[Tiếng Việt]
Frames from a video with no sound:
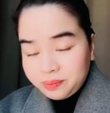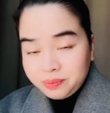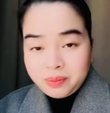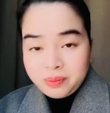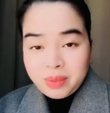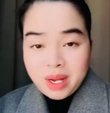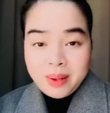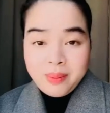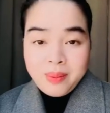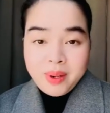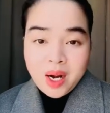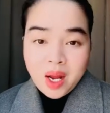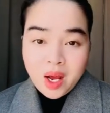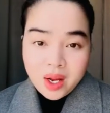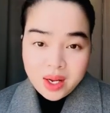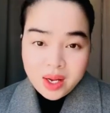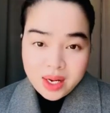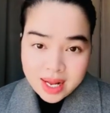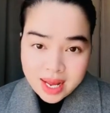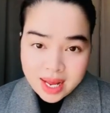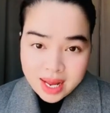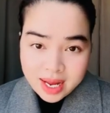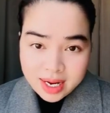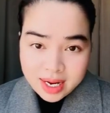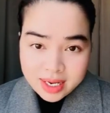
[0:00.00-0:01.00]
mai mới nói
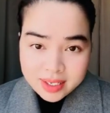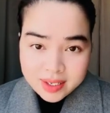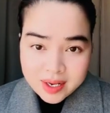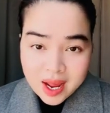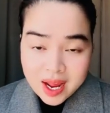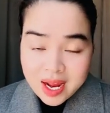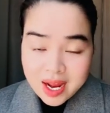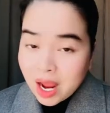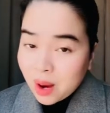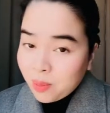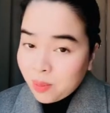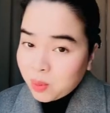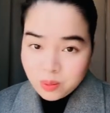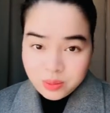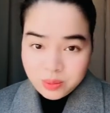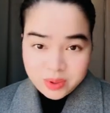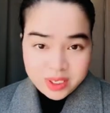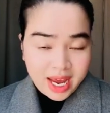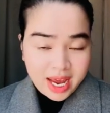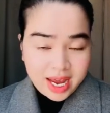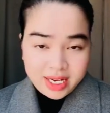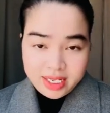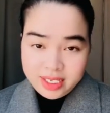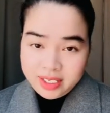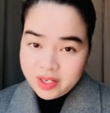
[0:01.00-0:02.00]
là đại học cộng
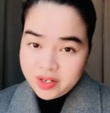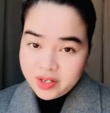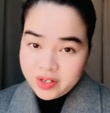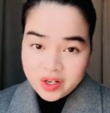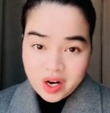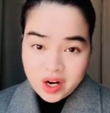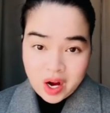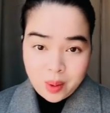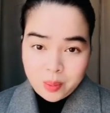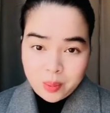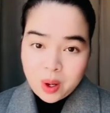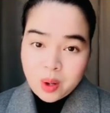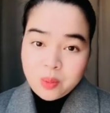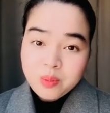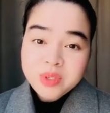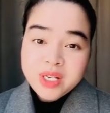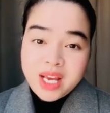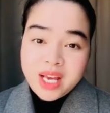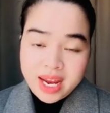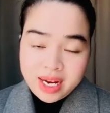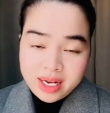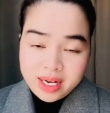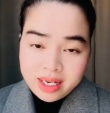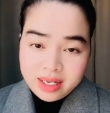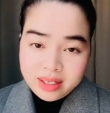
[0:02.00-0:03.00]
sản trường học cộng
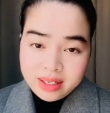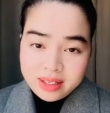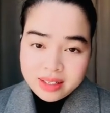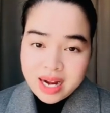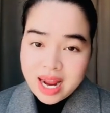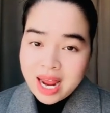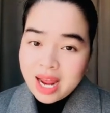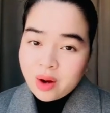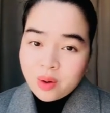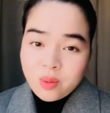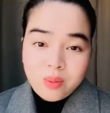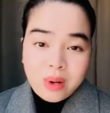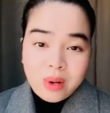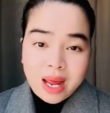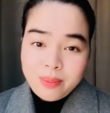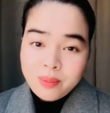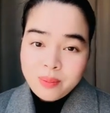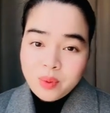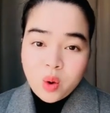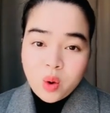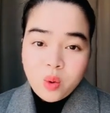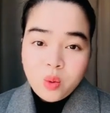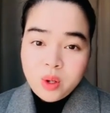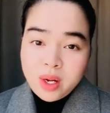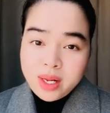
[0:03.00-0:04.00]
sản ra cũng làm
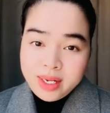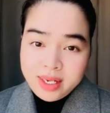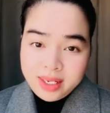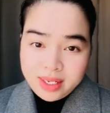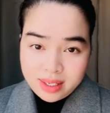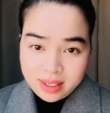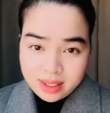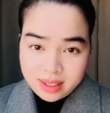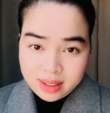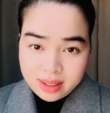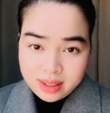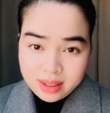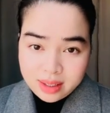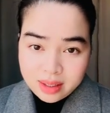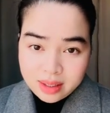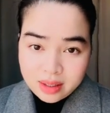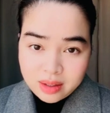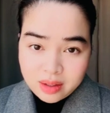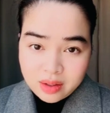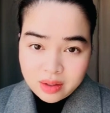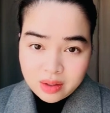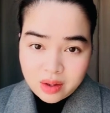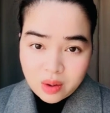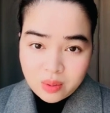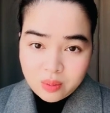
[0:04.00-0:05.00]
cu ly à.
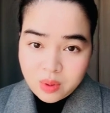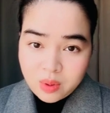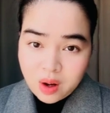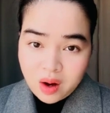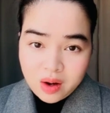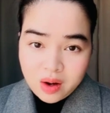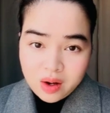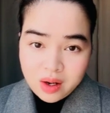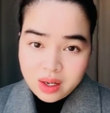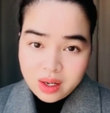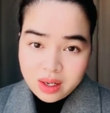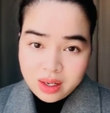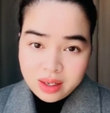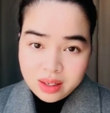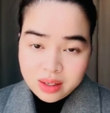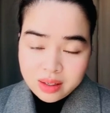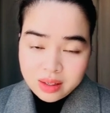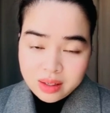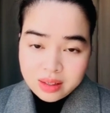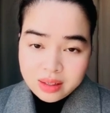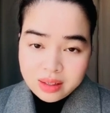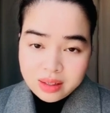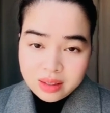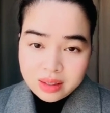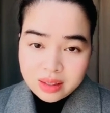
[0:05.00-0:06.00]
còn thôi
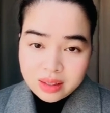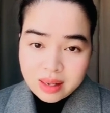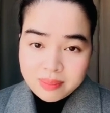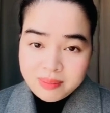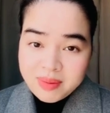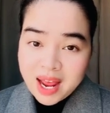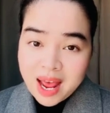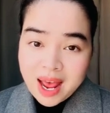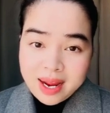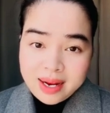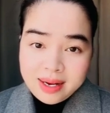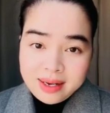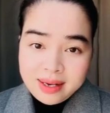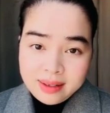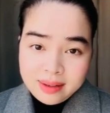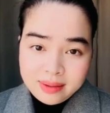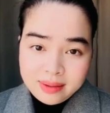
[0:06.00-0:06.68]
làm gái